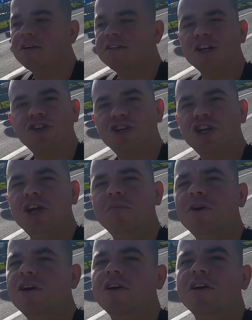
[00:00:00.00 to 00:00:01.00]

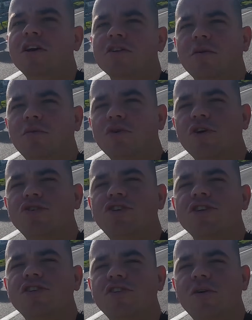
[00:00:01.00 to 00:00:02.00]
zacznijmy tą
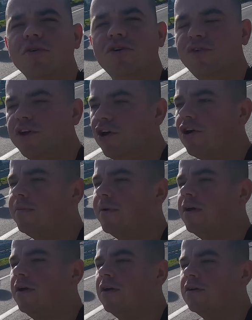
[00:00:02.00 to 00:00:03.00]
uroczystą chwilą
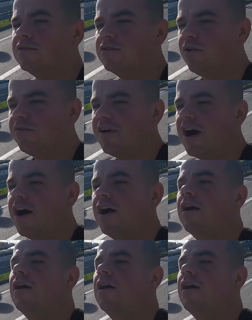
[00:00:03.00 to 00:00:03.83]
słowa